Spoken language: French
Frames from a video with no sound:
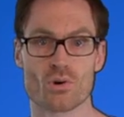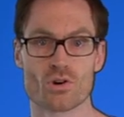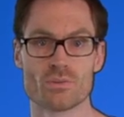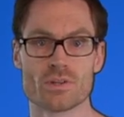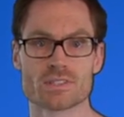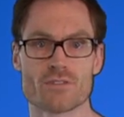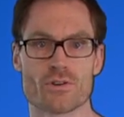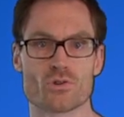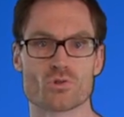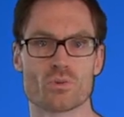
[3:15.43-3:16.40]
On commence
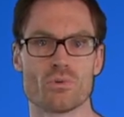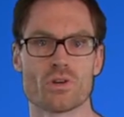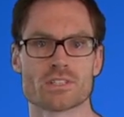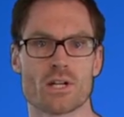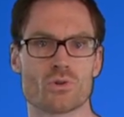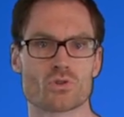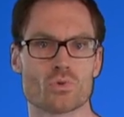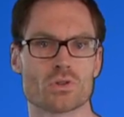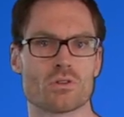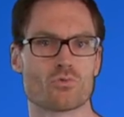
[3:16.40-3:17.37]
avec une rumeur, celle de
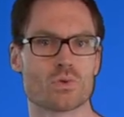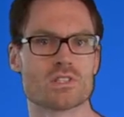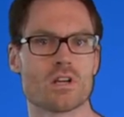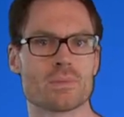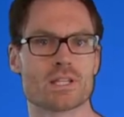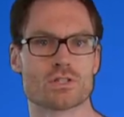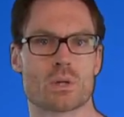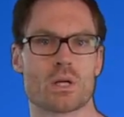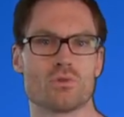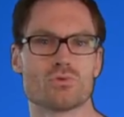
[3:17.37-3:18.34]
Sword of Wisdom, qui
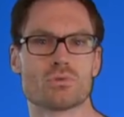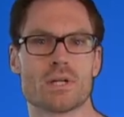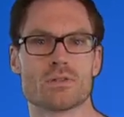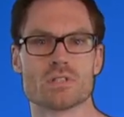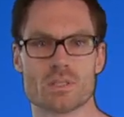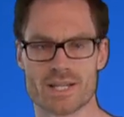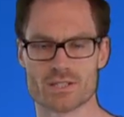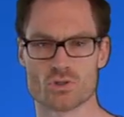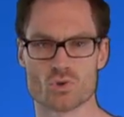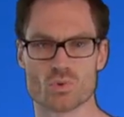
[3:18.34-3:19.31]
serait le nom de la deuxième
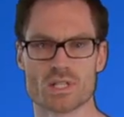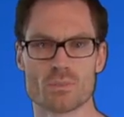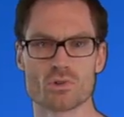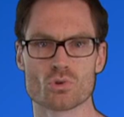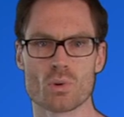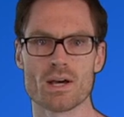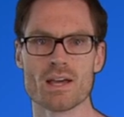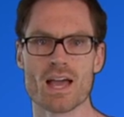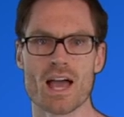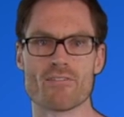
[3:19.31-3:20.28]
extension Diablo
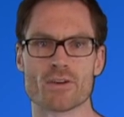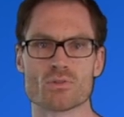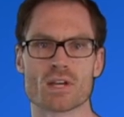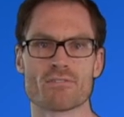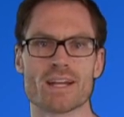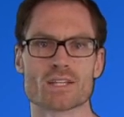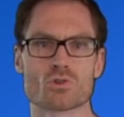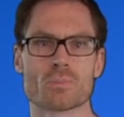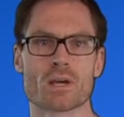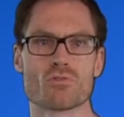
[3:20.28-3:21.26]
3, avec une
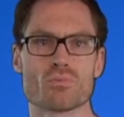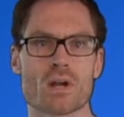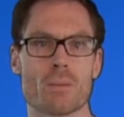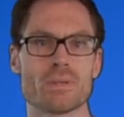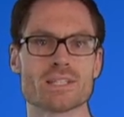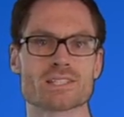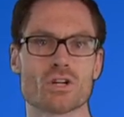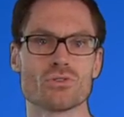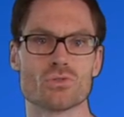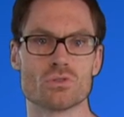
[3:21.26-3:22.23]
révélation prévue pour la
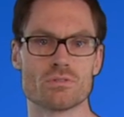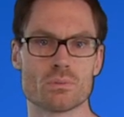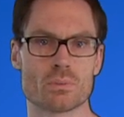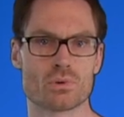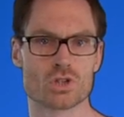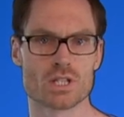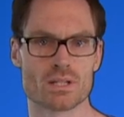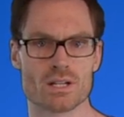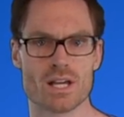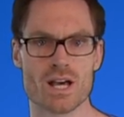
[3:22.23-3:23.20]
BlizzCon de novembre
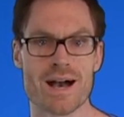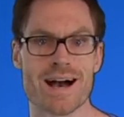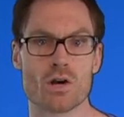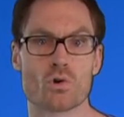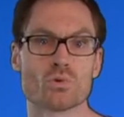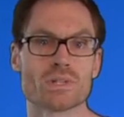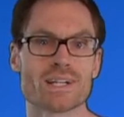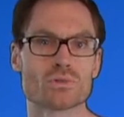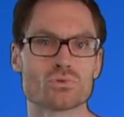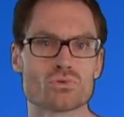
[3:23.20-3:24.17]
prochain. Alors on
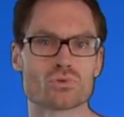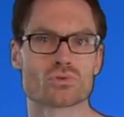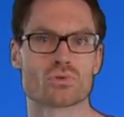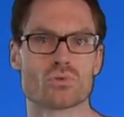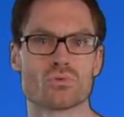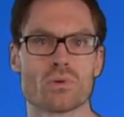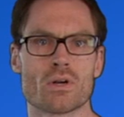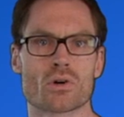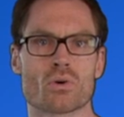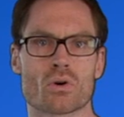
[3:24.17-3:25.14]
a un doute sur ce
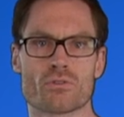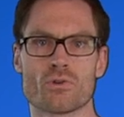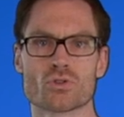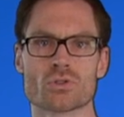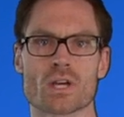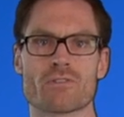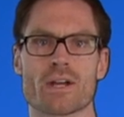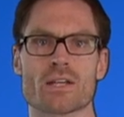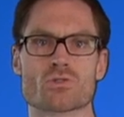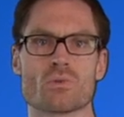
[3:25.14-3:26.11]
nom, alors qu'en revanche, une
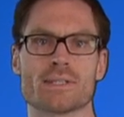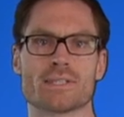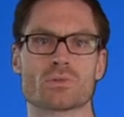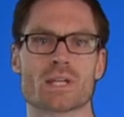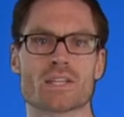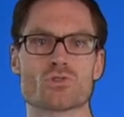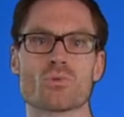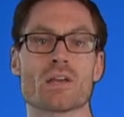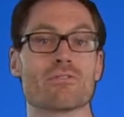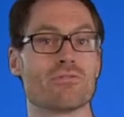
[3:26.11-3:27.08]
révélation à cette
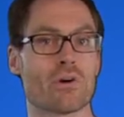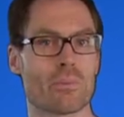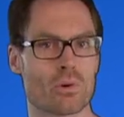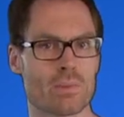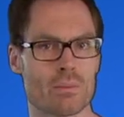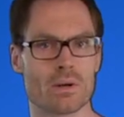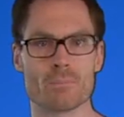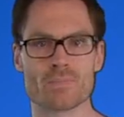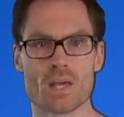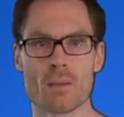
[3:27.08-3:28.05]
occasion est fort
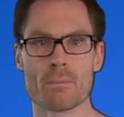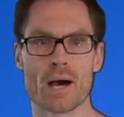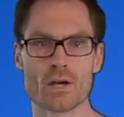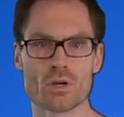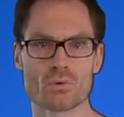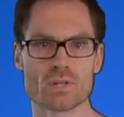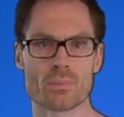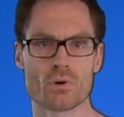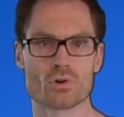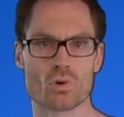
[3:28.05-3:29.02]
probable. Par ailleurs, on
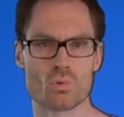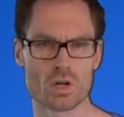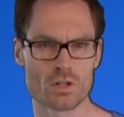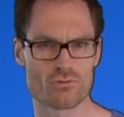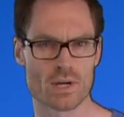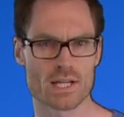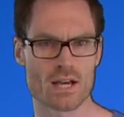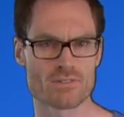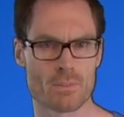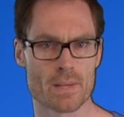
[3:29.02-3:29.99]
apprend que World of
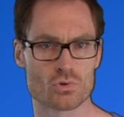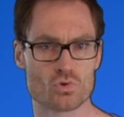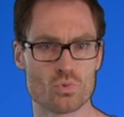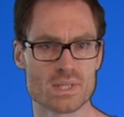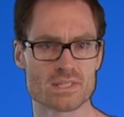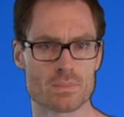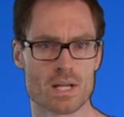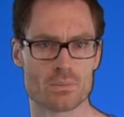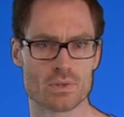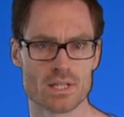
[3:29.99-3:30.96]
Warcraft a perdu 800
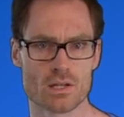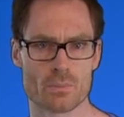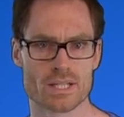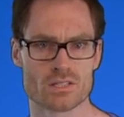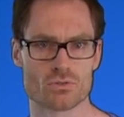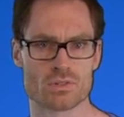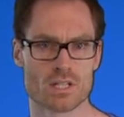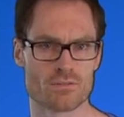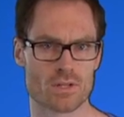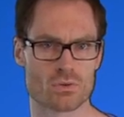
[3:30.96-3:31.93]
000 abonnés en passant de
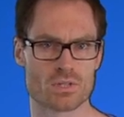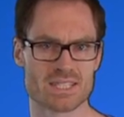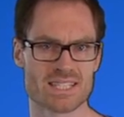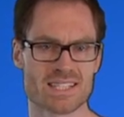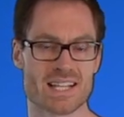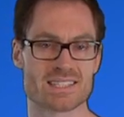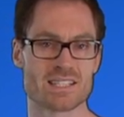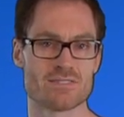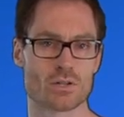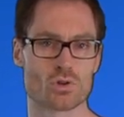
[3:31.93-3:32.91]
7,6 à
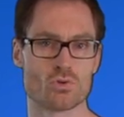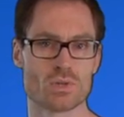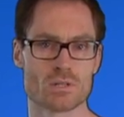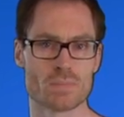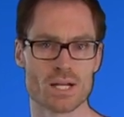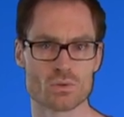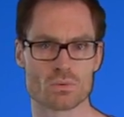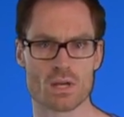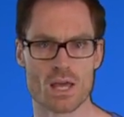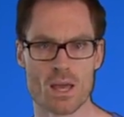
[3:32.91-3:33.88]
6,8
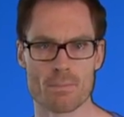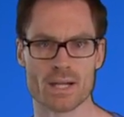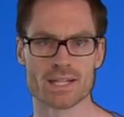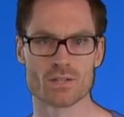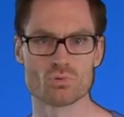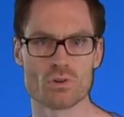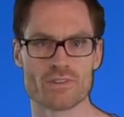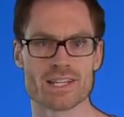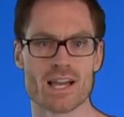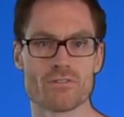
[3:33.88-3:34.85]
millions, Malgré tout,
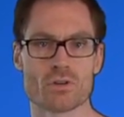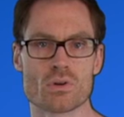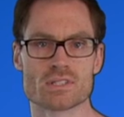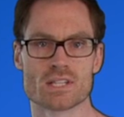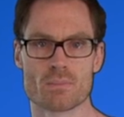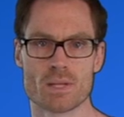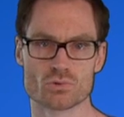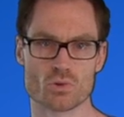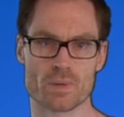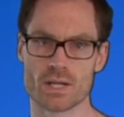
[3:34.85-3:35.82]
avec 1,5
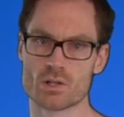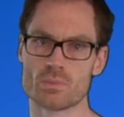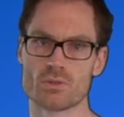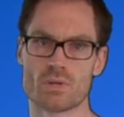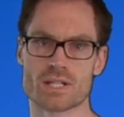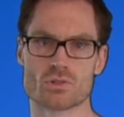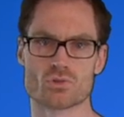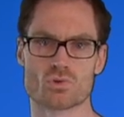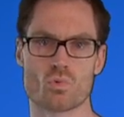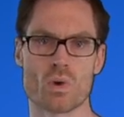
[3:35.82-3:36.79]
million de précommandes de
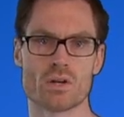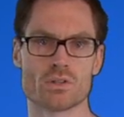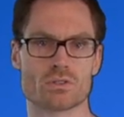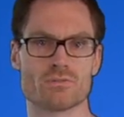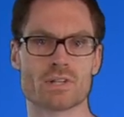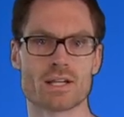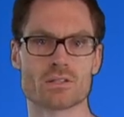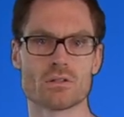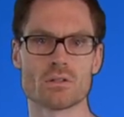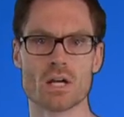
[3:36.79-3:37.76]
l'extension Warlords of
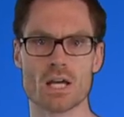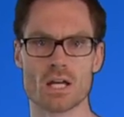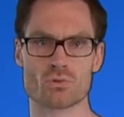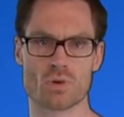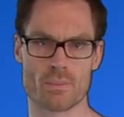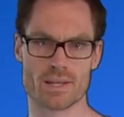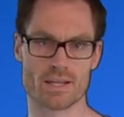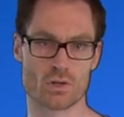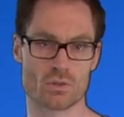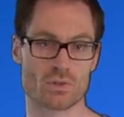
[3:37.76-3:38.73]
Draenor, dont la
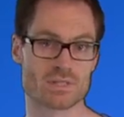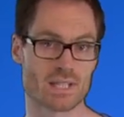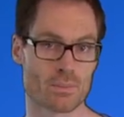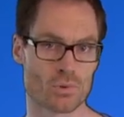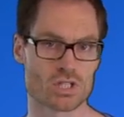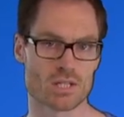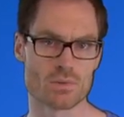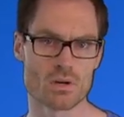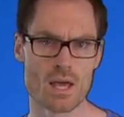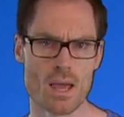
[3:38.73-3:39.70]
bêta commence très
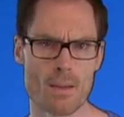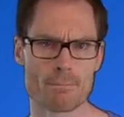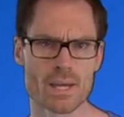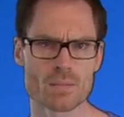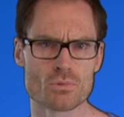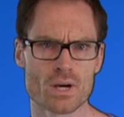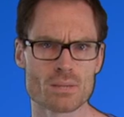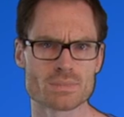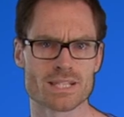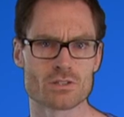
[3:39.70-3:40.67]
prochainement, Mike
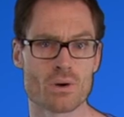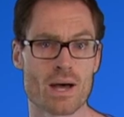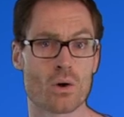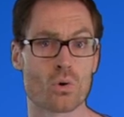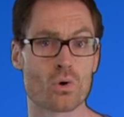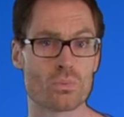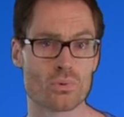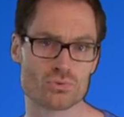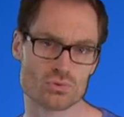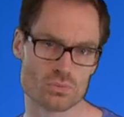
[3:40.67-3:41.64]
Morheim s'attend à un
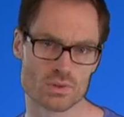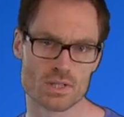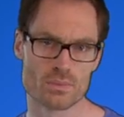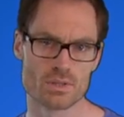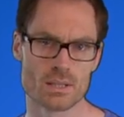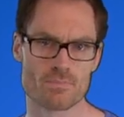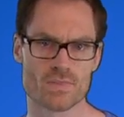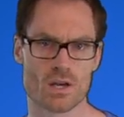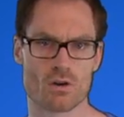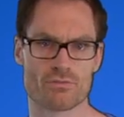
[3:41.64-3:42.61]
rebond du nombre d'abonnés.
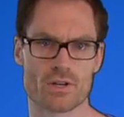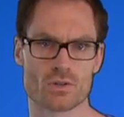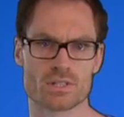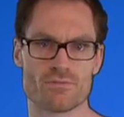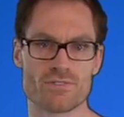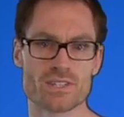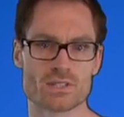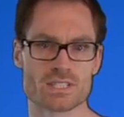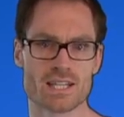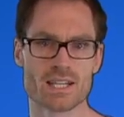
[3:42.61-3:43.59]
Enfin, côté
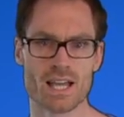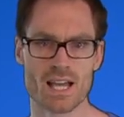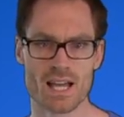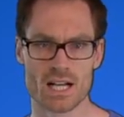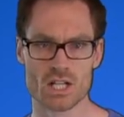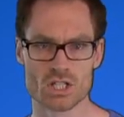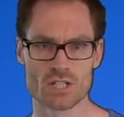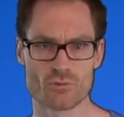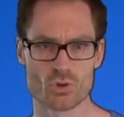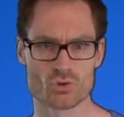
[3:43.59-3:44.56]
financier, les
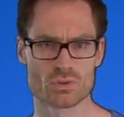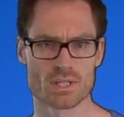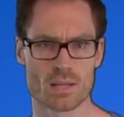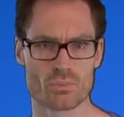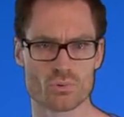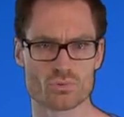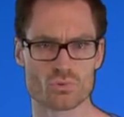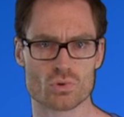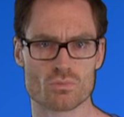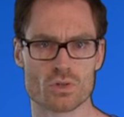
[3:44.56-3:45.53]
chiffres sont très bons,
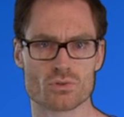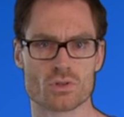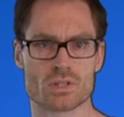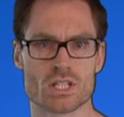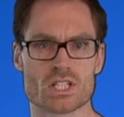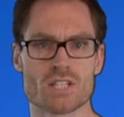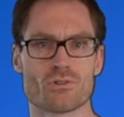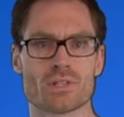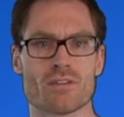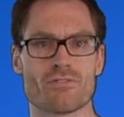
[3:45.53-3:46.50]
tout du moins du côté
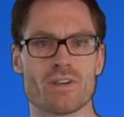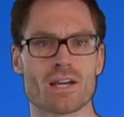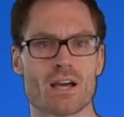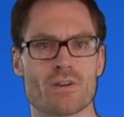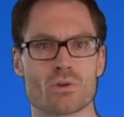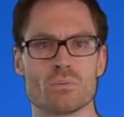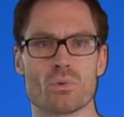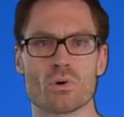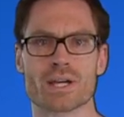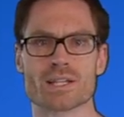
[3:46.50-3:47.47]
chiffre d'affaires, avec
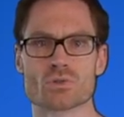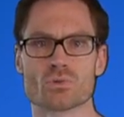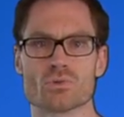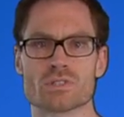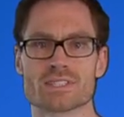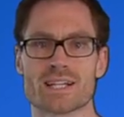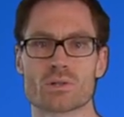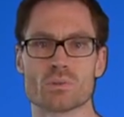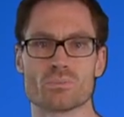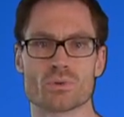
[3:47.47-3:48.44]
une progression de
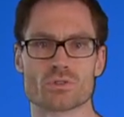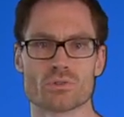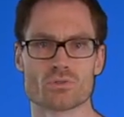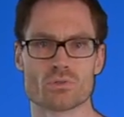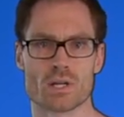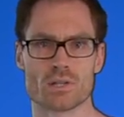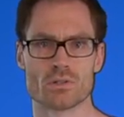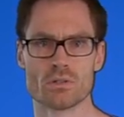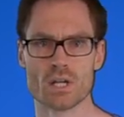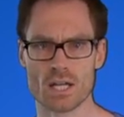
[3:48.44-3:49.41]
50% sur
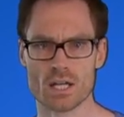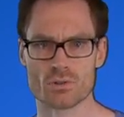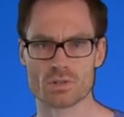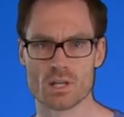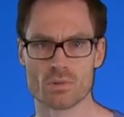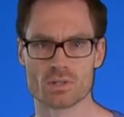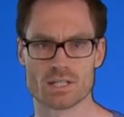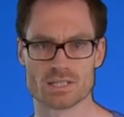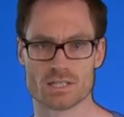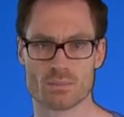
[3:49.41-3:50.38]
un an, notamment
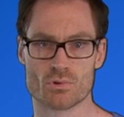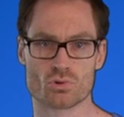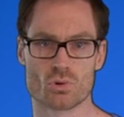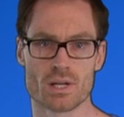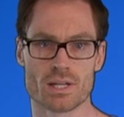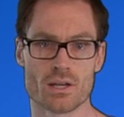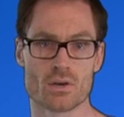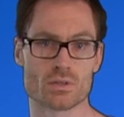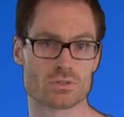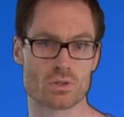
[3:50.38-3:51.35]
grâce à Diablo 3 et
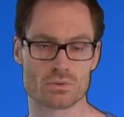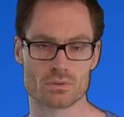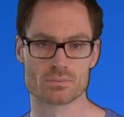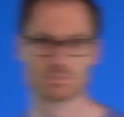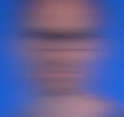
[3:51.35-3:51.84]
Hearthstone.